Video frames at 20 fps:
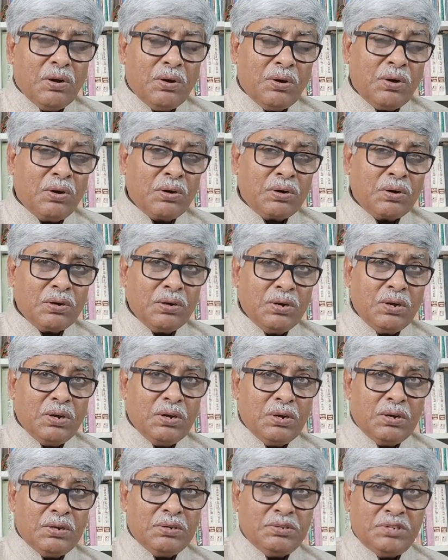और
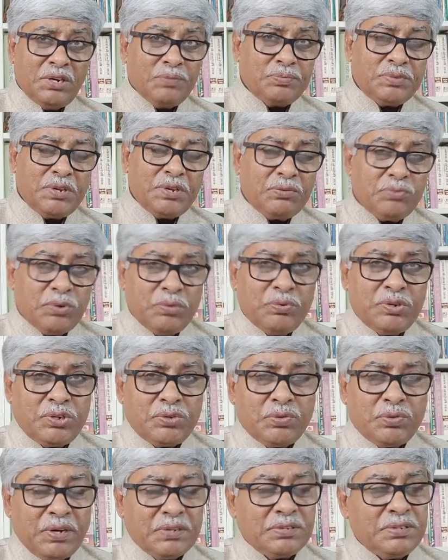जब तक वो
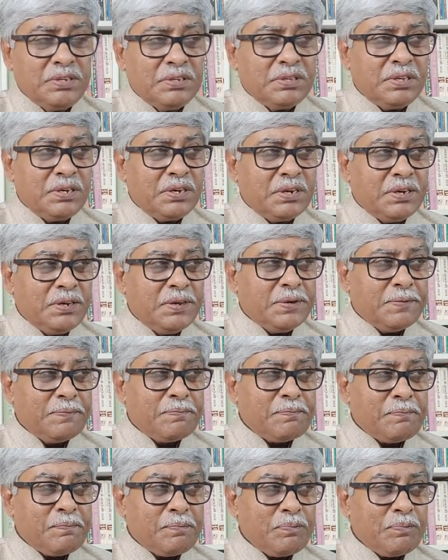विश्वास जीतेंगे
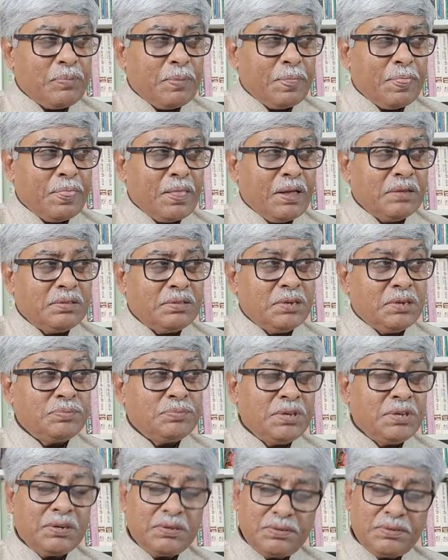तब
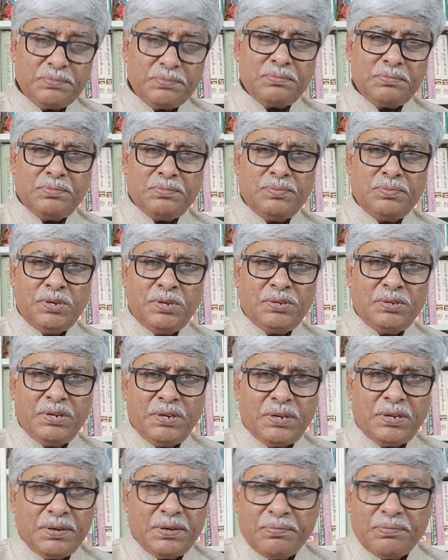तक
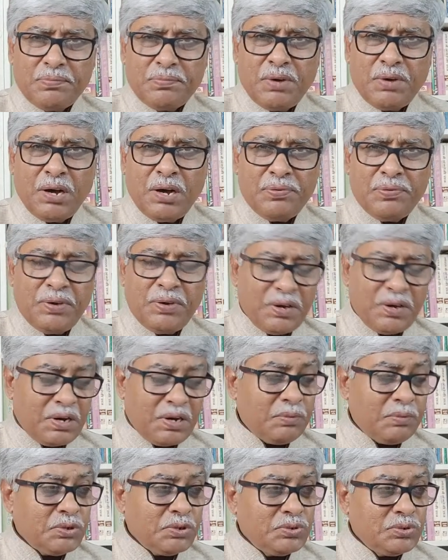चीज़ें काफ़ी
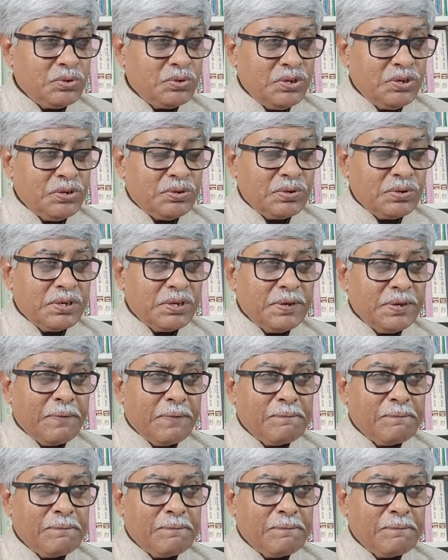ख़राब हो चुकी होंगी